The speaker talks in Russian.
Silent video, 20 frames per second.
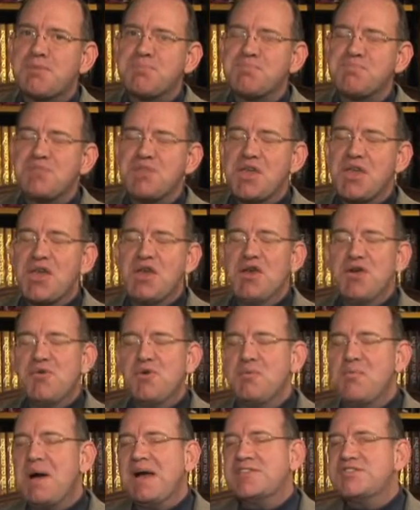помечено на
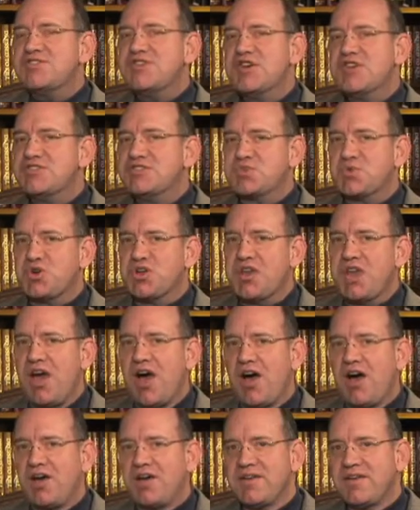карте буквой
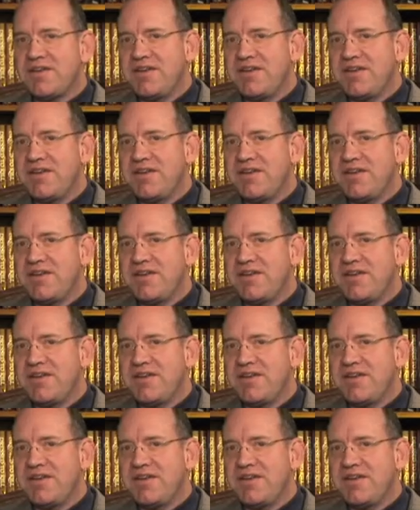X.